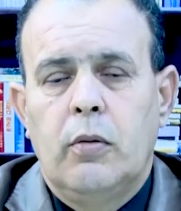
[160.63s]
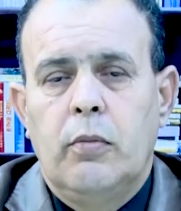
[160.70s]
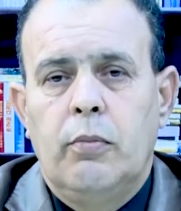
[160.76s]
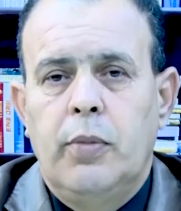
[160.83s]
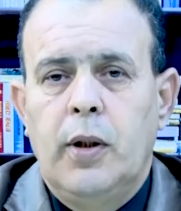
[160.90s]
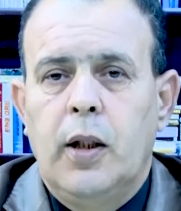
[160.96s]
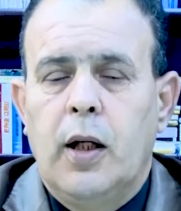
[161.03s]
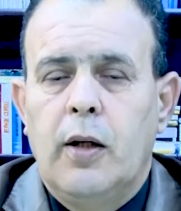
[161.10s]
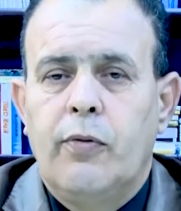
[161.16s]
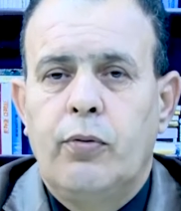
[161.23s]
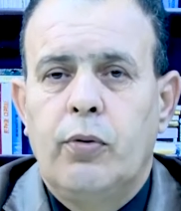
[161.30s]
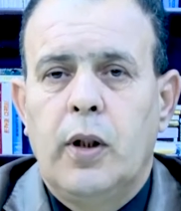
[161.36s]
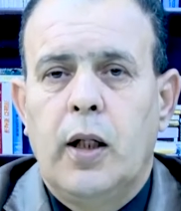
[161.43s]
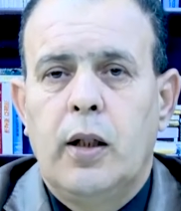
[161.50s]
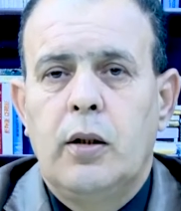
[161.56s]

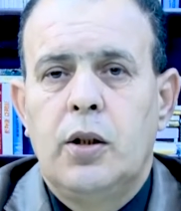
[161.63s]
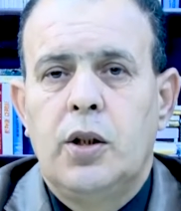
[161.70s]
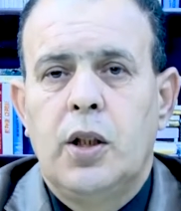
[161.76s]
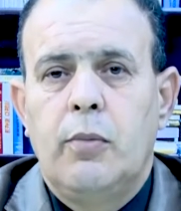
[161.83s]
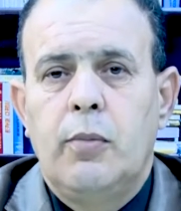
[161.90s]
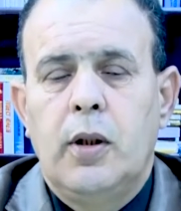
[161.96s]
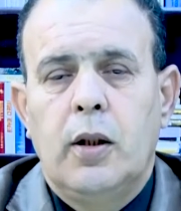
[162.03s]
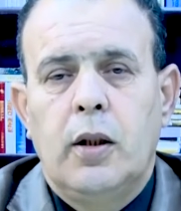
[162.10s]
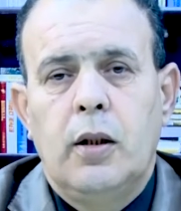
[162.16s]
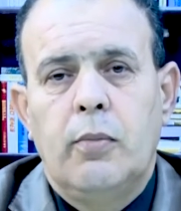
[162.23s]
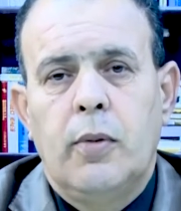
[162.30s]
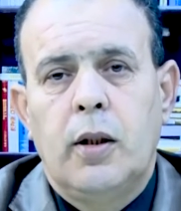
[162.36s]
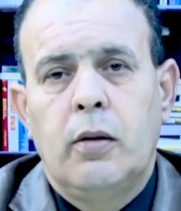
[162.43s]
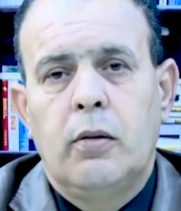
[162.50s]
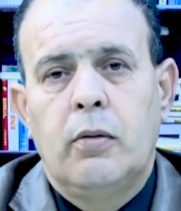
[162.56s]
بالعفو عن جميع
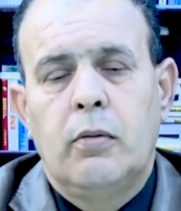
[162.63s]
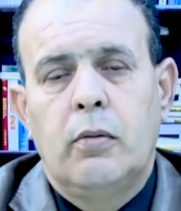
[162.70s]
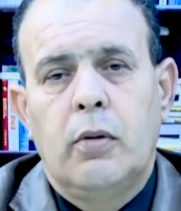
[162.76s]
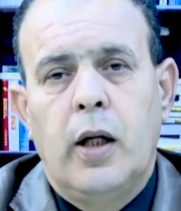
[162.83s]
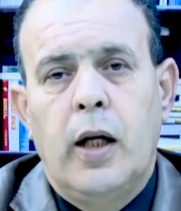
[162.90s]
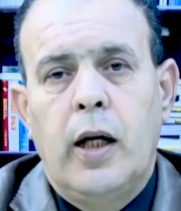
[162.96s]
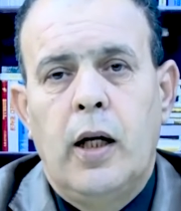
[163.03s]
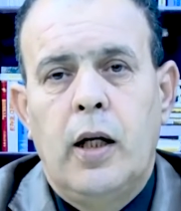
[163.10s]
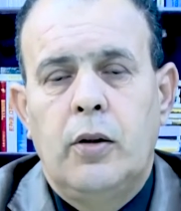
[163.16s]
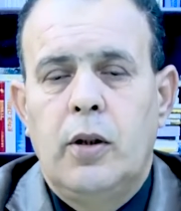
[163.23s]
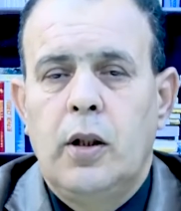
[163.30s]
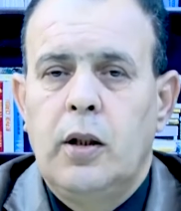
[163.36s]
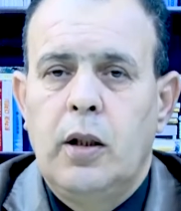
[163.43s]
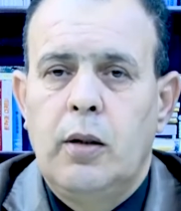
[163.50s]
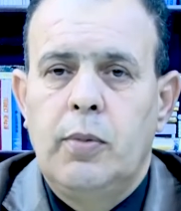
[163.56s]
من عاد
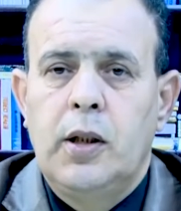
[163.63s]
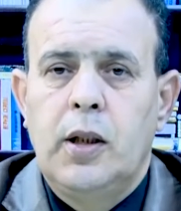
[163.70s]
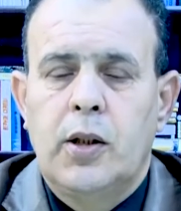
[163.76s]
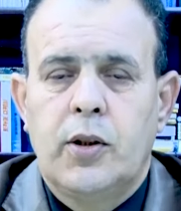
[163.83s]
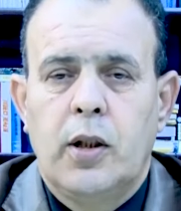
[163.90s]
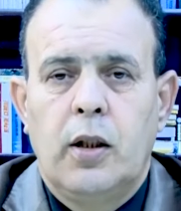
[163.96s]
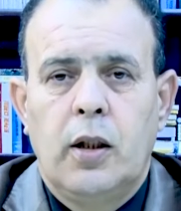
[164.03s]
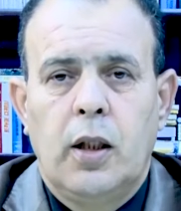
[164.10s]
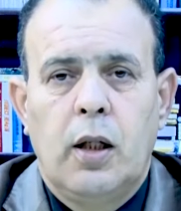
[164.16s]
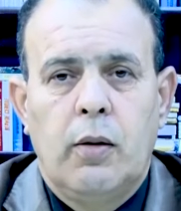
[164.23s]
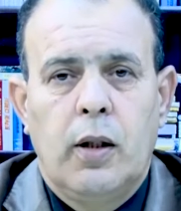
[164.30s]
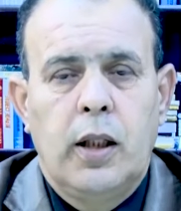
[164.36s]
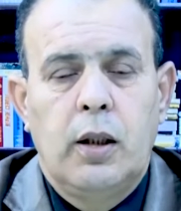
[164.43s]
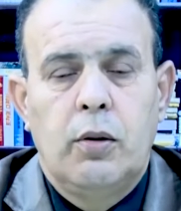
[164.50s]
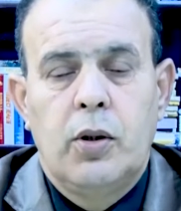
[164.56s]
النبي صلى الله
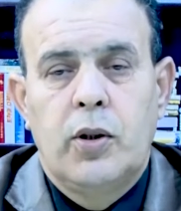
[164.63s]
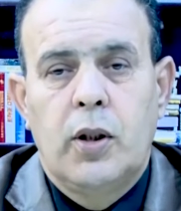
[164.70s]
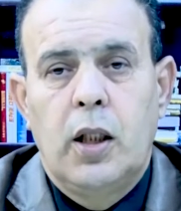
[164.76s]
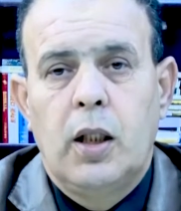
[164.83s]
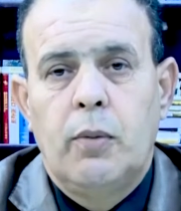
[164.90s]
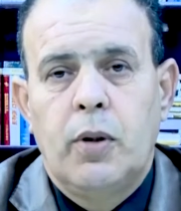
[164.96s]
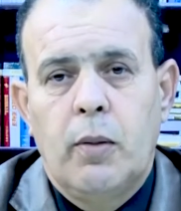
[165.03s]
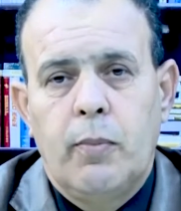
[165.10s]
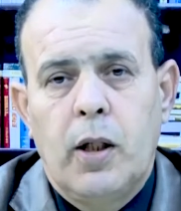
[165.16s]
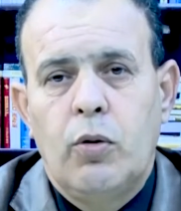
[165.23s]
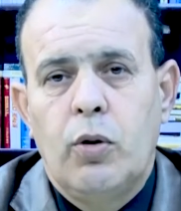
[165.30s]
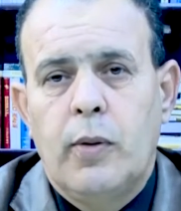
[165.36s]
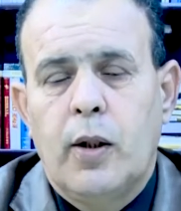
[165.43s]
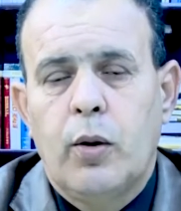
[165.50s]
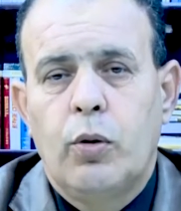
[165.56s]
عليه وسلم كما
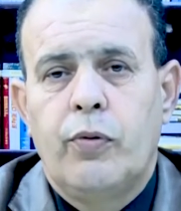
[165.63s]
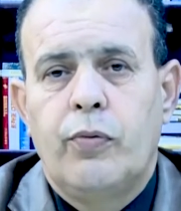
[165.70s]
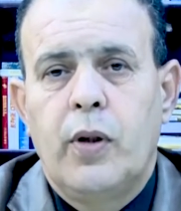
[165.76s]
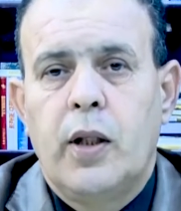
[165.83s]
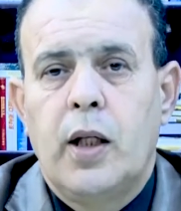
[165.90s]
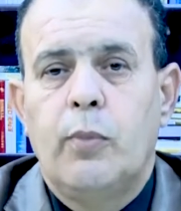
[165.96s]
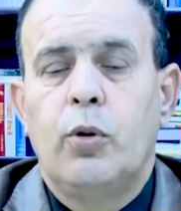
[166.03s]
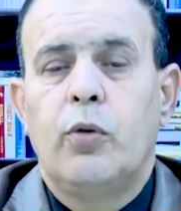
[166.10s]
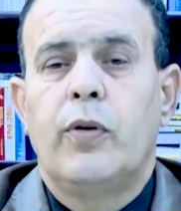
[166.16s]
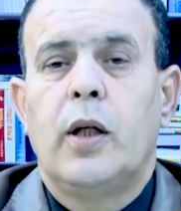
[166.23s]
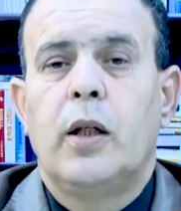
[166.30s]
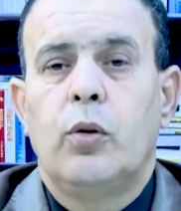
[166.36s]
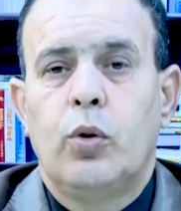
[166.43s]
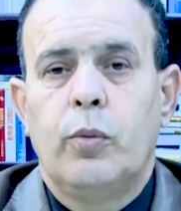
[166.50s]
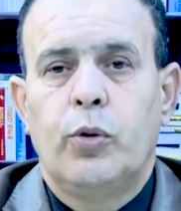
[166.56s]
هو معروف اذهبوا
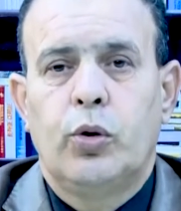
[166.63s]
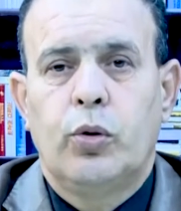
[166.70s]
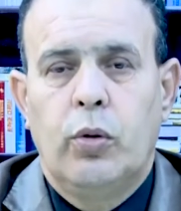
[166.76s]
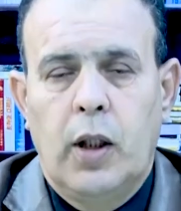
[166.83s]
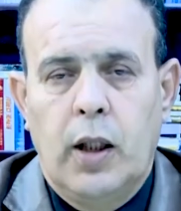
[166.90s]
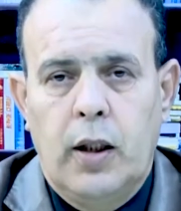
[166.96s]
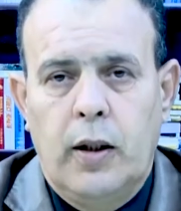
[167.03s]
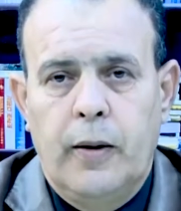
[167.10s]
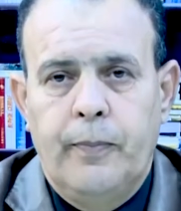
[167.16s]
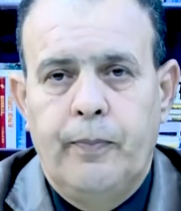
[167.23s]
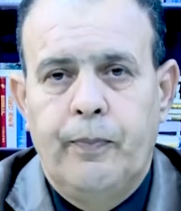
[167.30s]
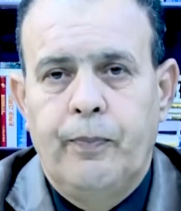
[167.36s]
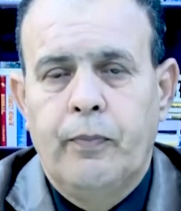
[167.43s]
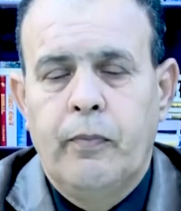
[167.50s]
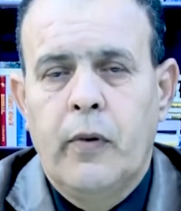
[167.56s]
فأنتم الطلقاء
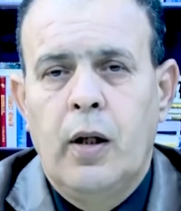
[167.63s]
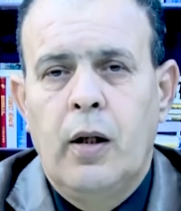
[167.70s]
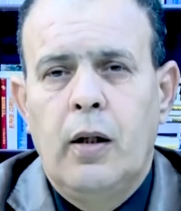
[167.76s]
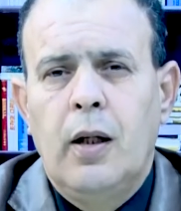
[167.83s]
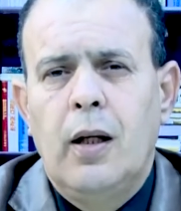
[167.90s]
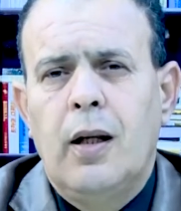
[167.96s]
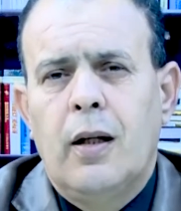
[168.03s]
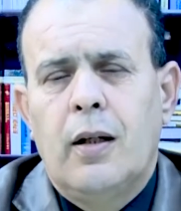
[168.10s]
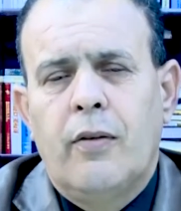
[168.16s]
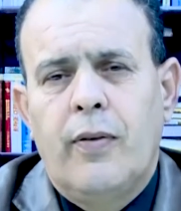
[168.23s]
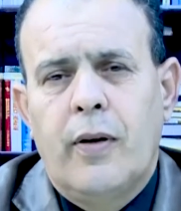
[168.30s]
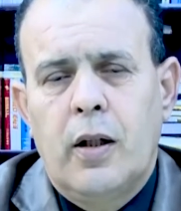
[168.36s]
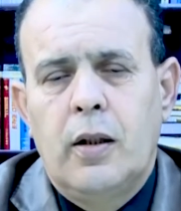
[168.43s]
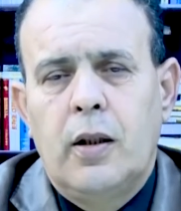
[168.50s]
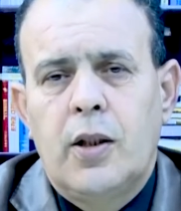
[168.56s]
إلا
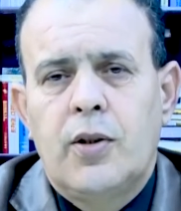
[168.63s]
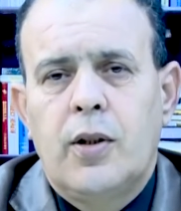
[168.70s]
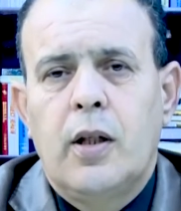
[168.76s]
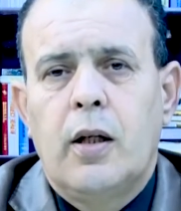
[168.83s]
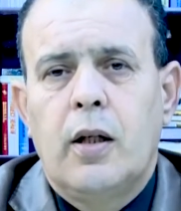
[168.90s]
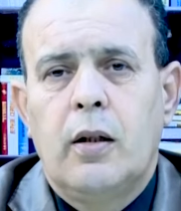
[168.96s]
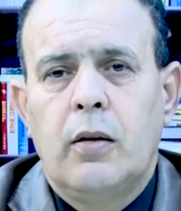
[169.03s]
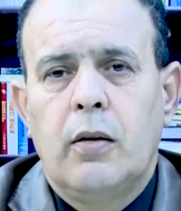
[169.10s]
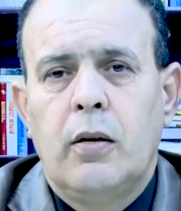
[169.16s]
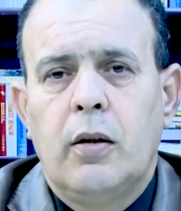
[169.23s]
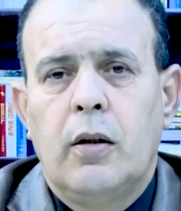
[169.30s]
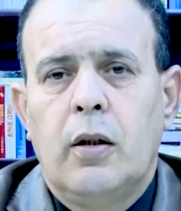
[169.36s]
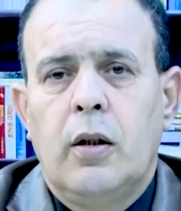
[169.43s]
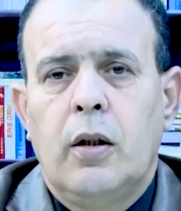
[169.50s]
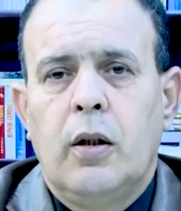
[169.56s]
نفرا يسيرا
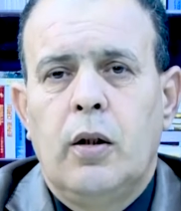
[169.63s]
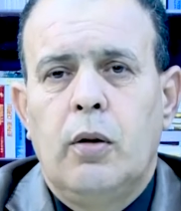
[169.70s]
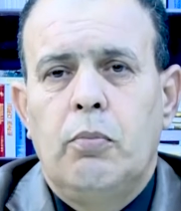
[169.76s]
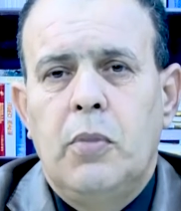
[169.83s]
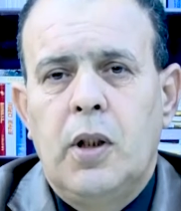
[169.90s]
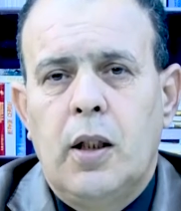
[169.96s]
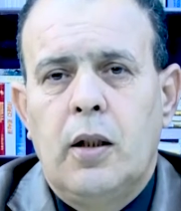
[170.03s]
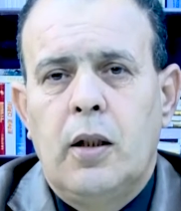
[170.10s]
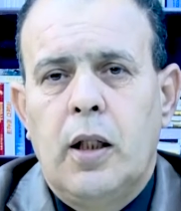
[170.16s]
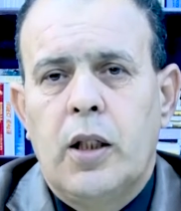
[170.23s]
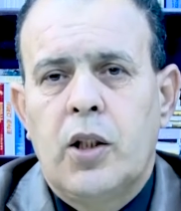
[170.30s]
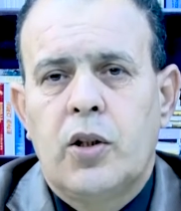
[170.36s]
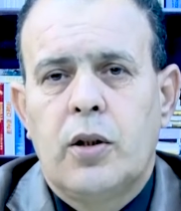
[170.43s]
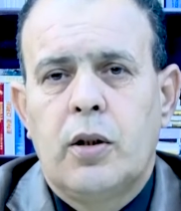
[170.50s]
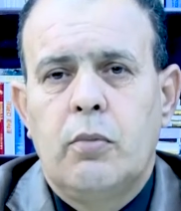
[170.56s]
من
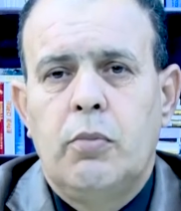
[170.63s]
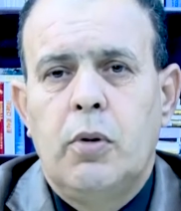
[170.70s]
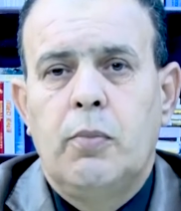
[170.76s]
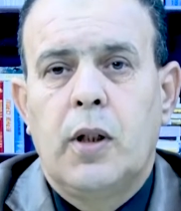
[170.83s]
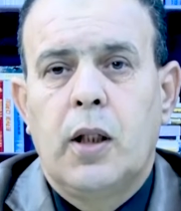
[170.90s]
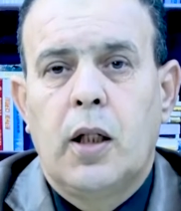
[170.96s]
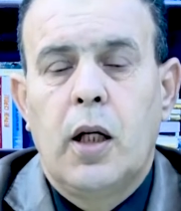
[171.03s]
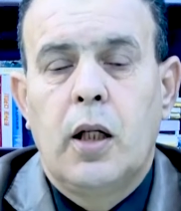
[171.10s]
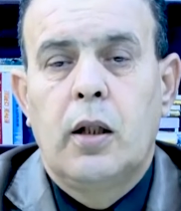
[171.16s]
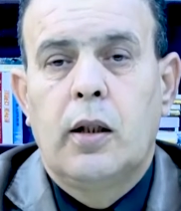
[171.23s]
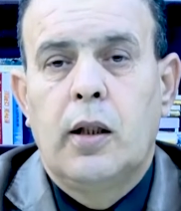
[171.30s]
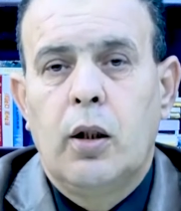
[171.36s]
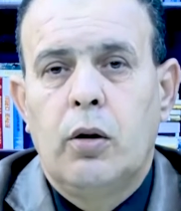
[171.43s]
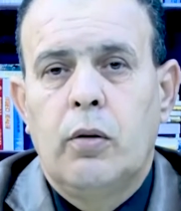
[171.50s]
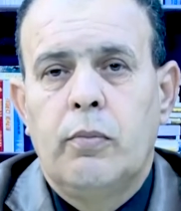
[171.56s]
الناس ممن
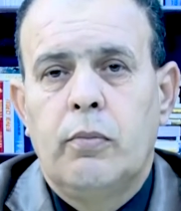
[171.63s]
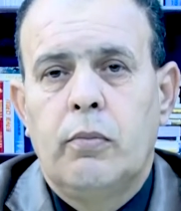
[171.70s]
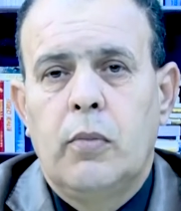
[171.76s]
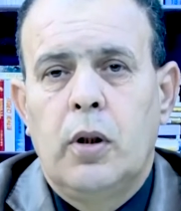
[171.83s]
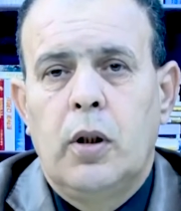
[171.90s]
كانت لهم